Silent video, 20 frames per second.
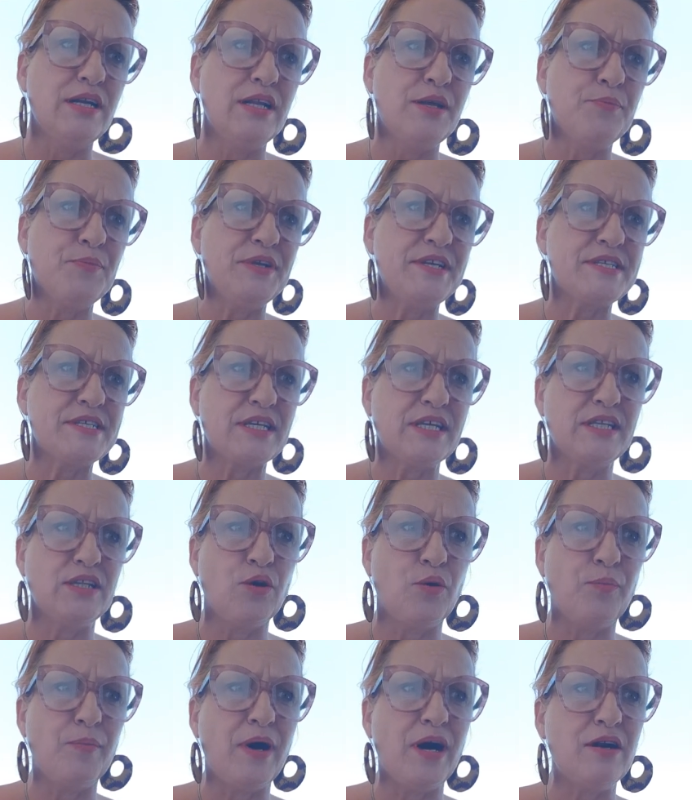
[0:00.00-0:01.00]
l'épicerie
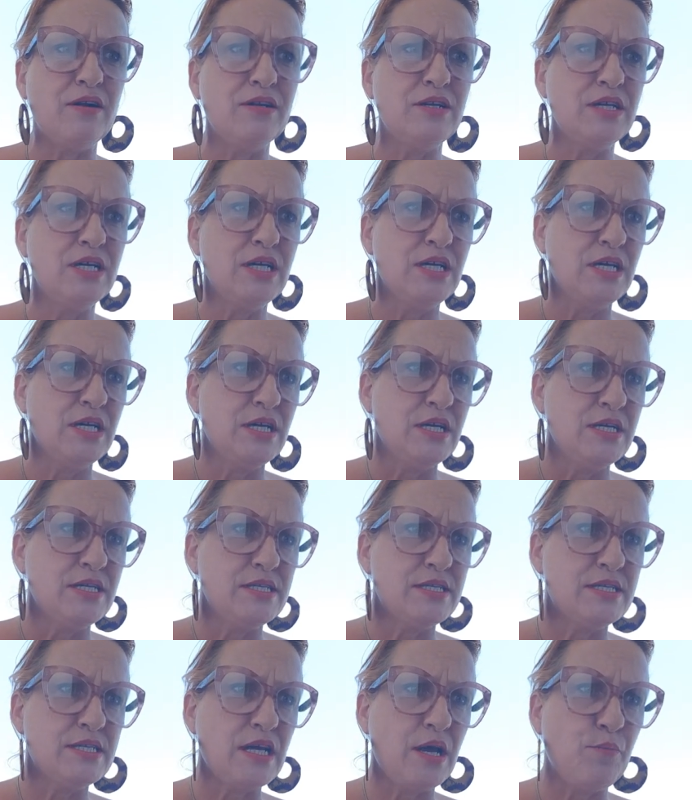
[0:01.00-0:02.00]
d'en bas.
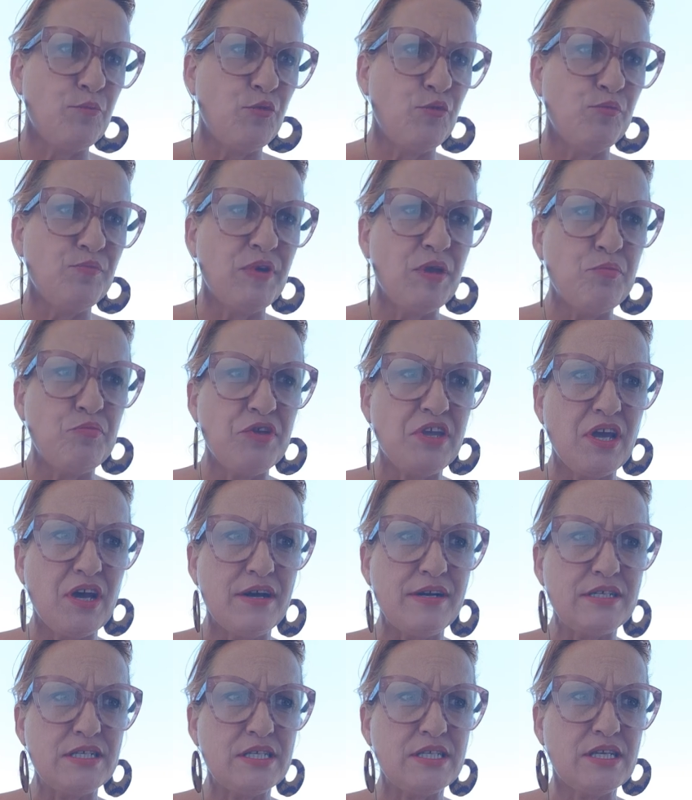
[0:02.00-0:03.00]
Ça me met
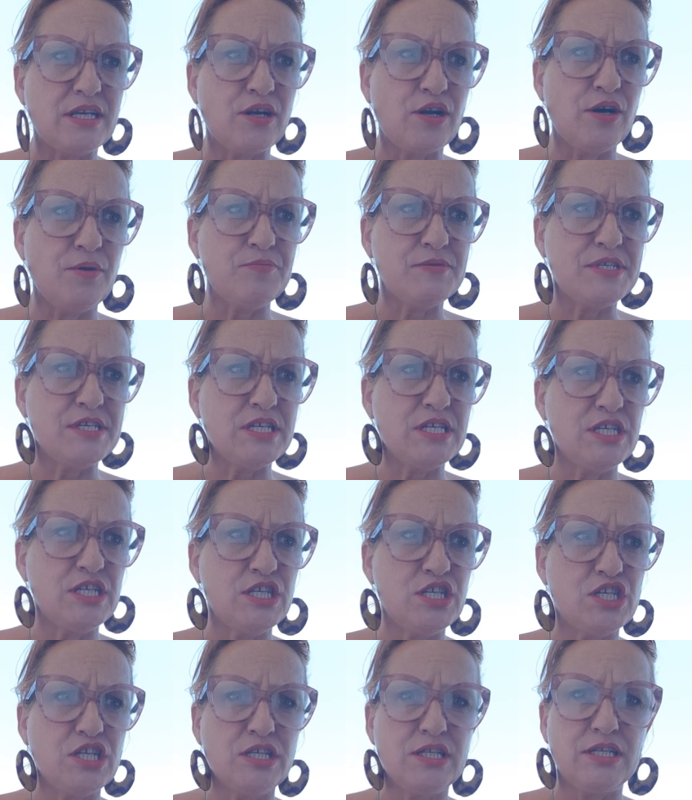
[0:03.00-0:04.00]
bien. C'est comme
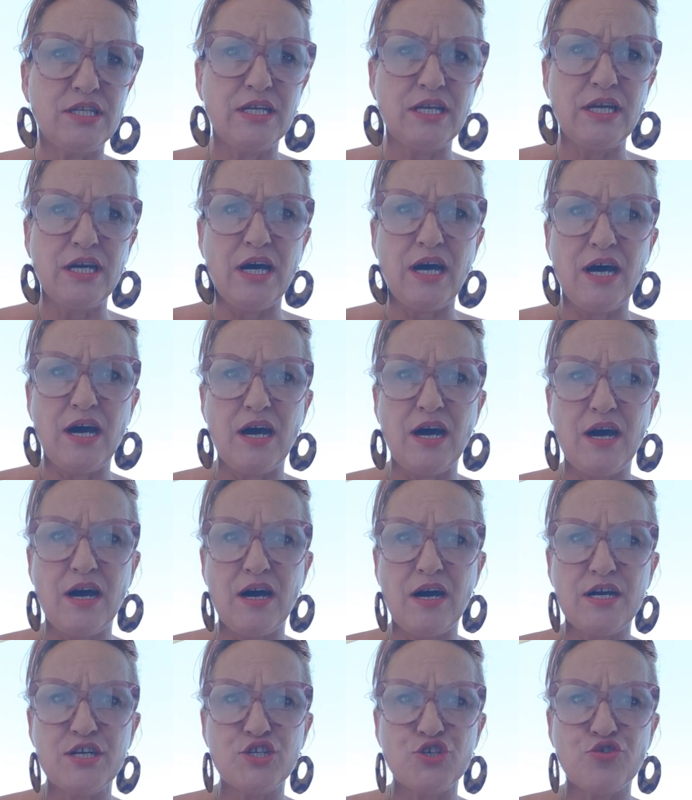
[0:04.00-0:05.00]
si j'étais
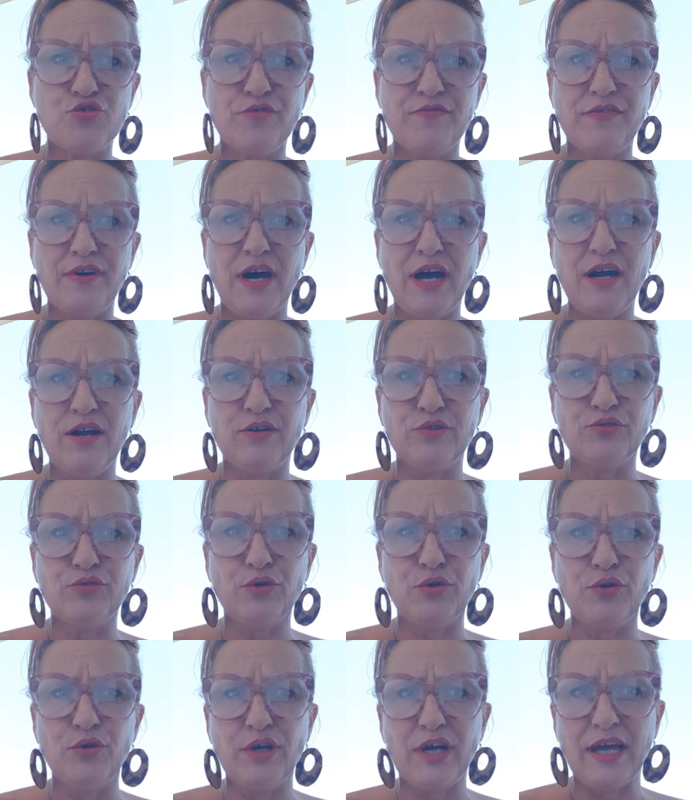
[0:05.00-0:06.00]
à cheval
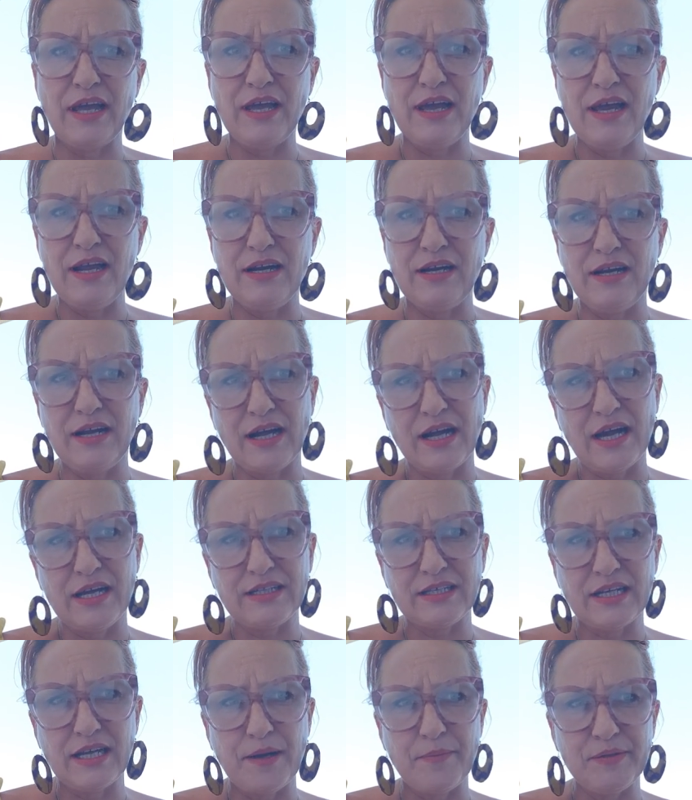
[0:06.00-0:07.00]
entre le réel et la
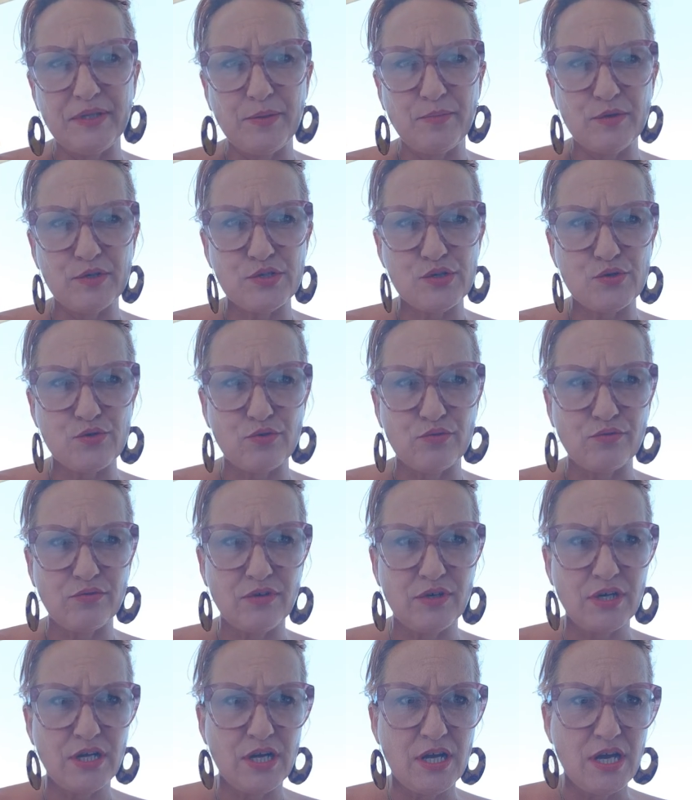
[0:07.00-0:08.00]
quatrième dimension.
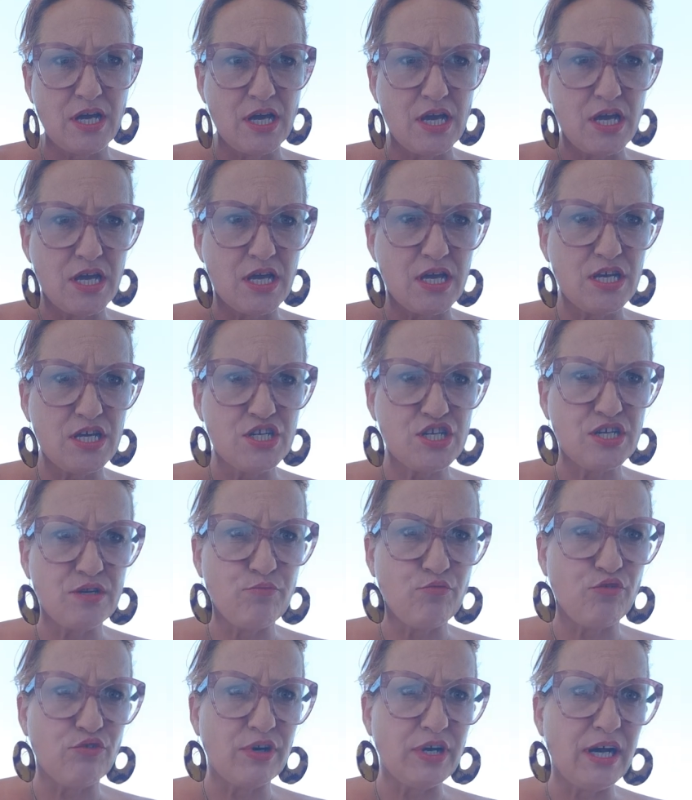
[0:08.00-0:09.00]
Et
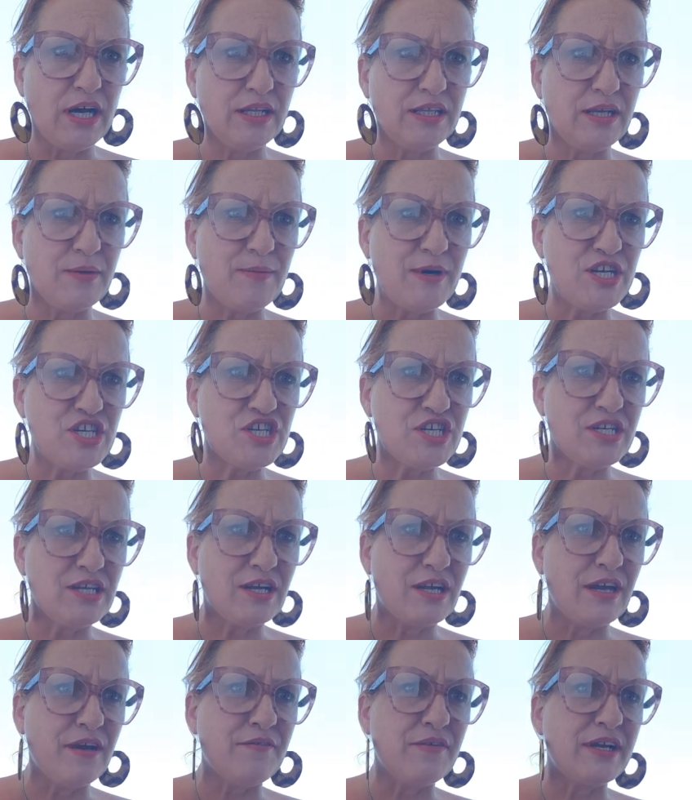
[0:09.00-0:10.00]
j'ai mon carnet
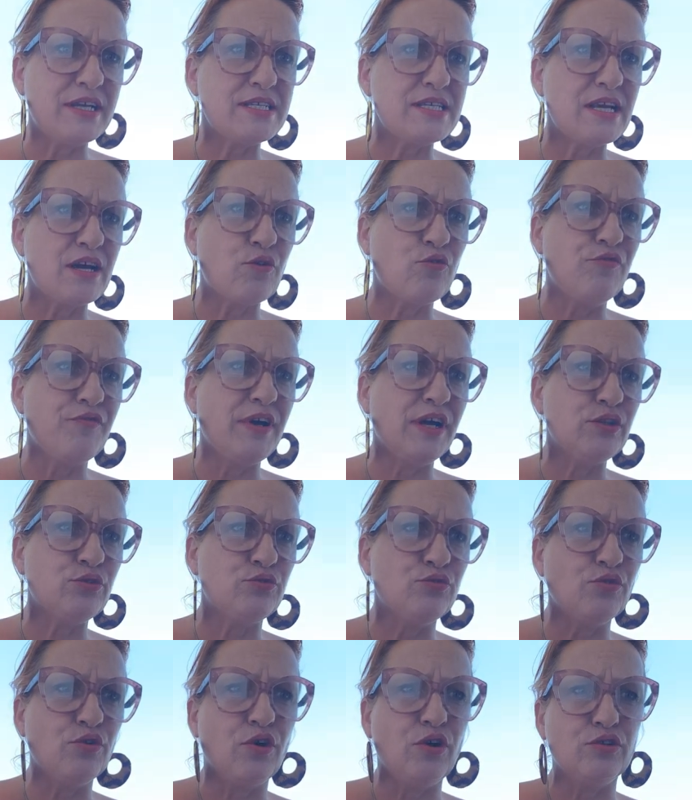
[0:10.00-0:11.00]
magique avec sa
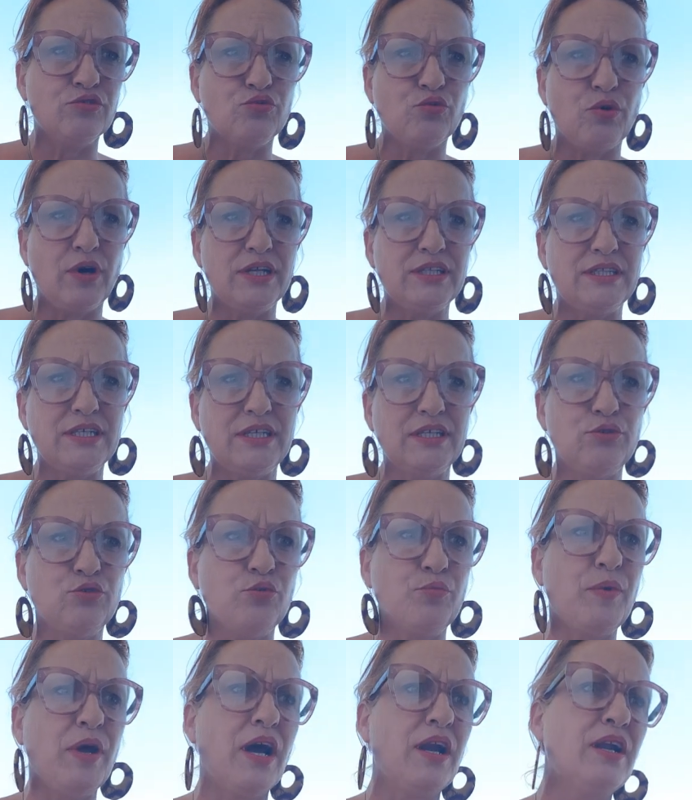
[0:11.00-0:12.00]
couverture en
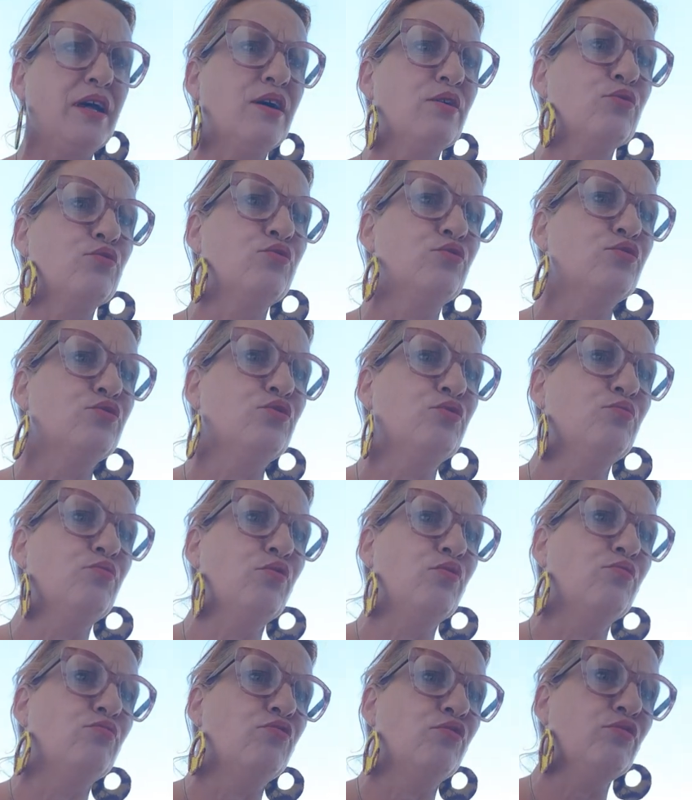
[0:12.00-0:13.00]
3D de berlingots de
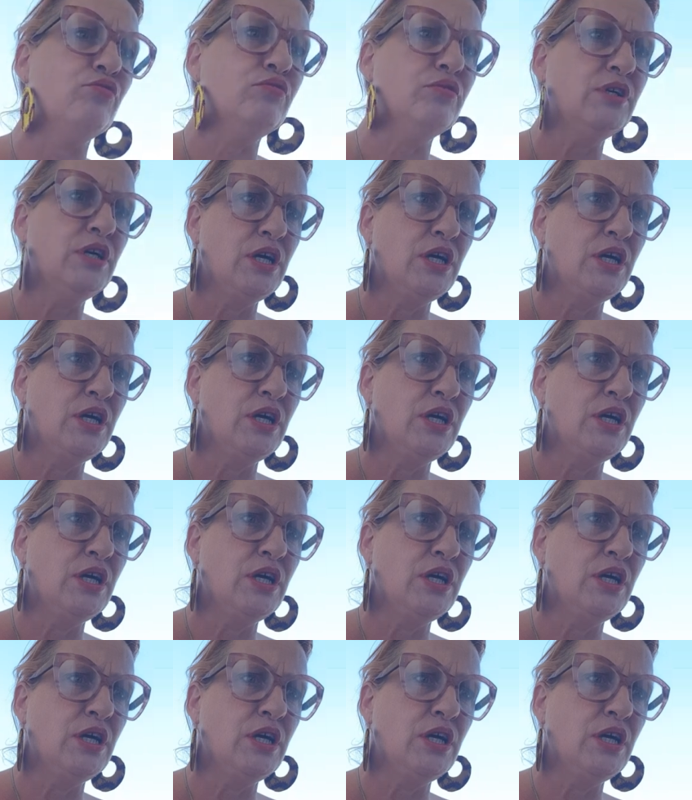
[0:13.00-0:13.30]
bonbons